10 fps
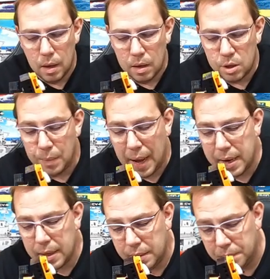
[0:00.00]
zum
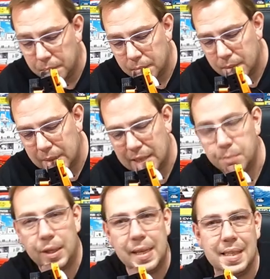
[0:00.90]
einen, das
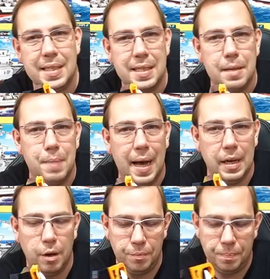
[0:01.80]
Modell sitzt nicht plan
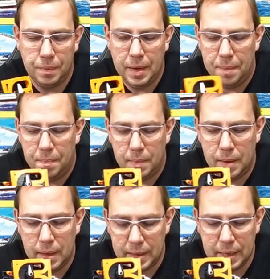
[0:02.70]
auf. Ja,
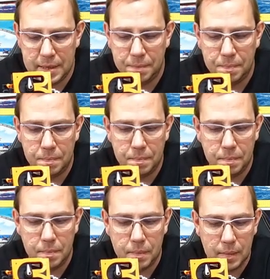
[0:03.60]
ihr seht,
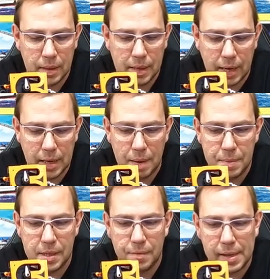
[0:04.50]
ich kann ja ein
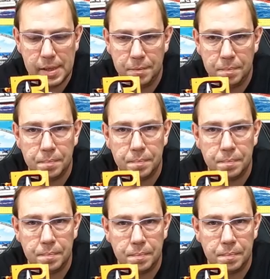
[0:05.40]
bisschen wackeln.
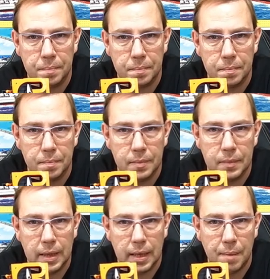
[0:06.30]

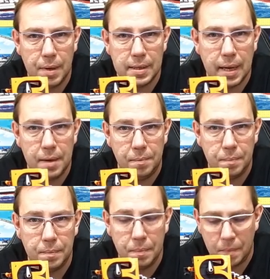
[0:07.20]
Ja, kann man das erkennen?
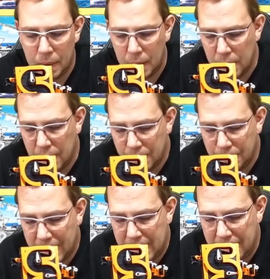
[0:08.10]

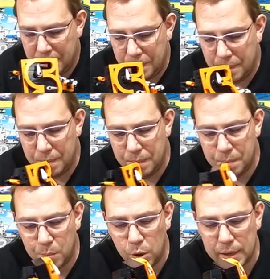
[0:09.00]
Weil
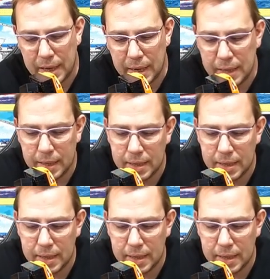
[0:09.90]
Molking hat hier hinten